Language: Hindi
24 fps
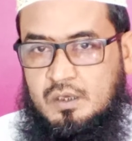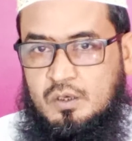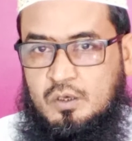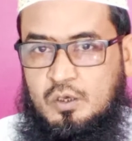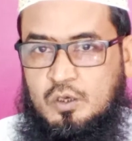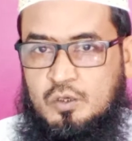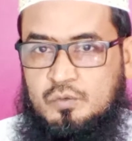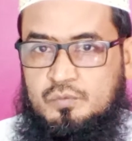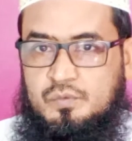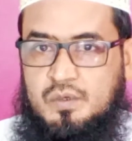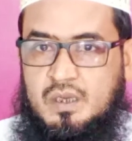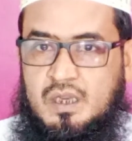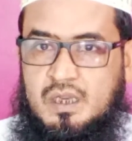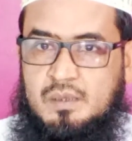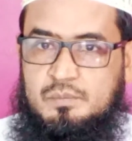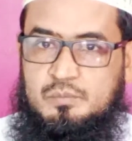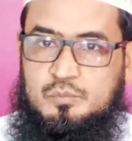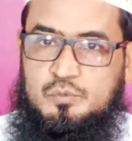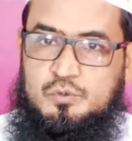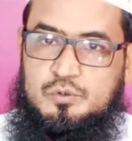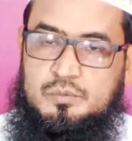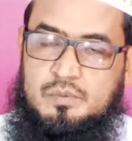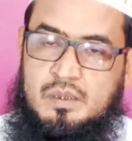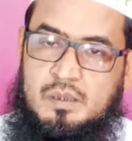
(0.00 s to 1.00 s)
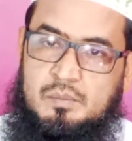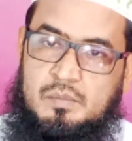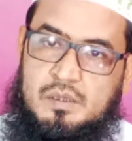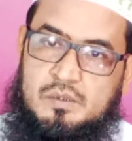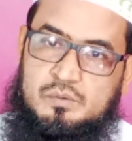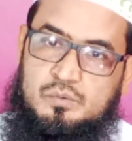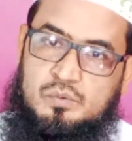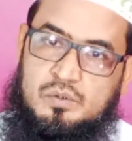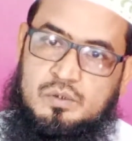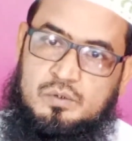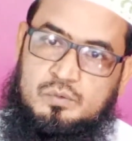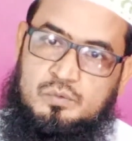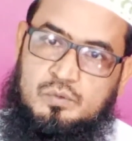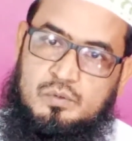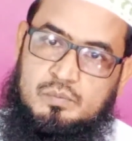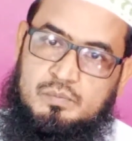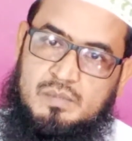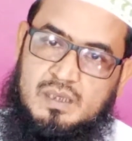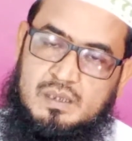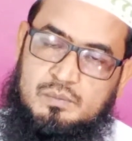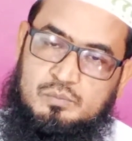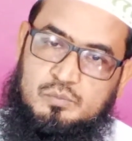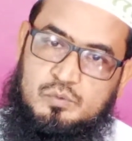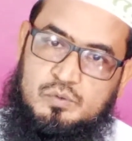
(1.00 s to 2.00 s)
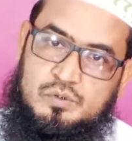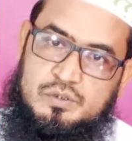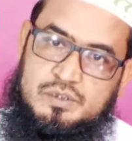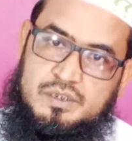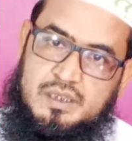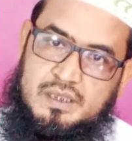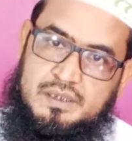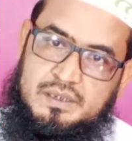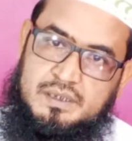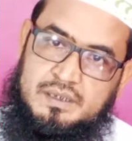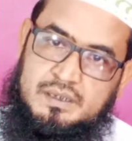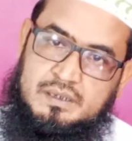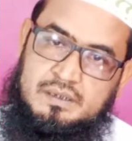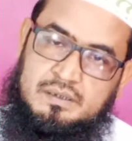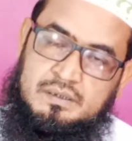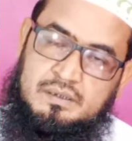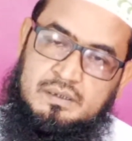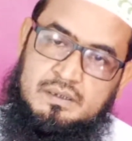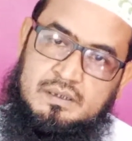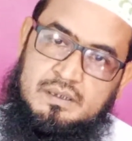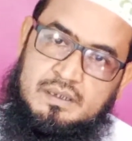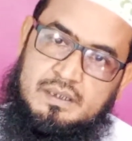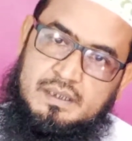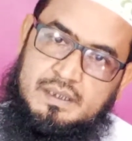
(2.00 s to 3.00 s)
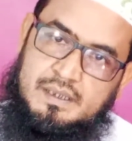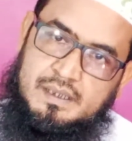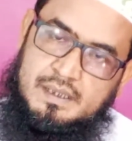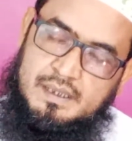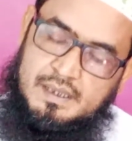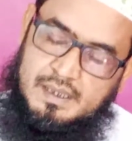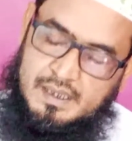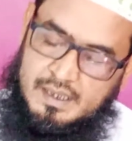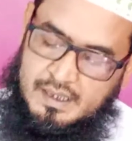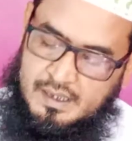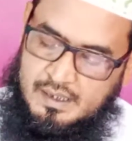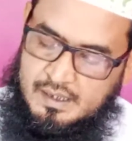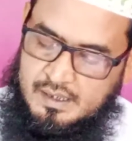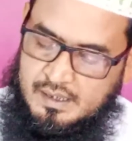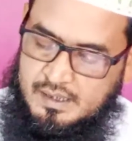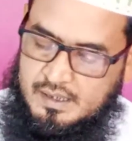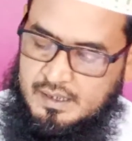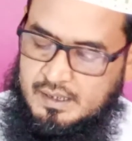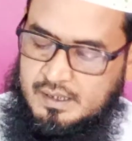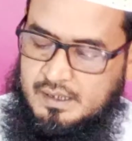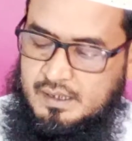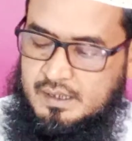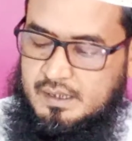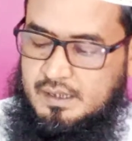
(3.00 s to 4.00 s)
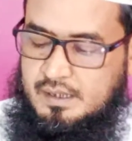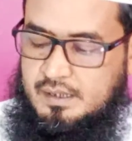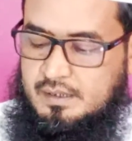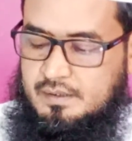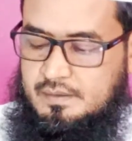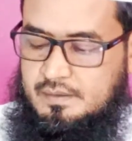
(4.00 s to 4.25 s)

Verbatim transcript: और वहाँ मूजबा मादुलतुलमहमूल सादिक ना आए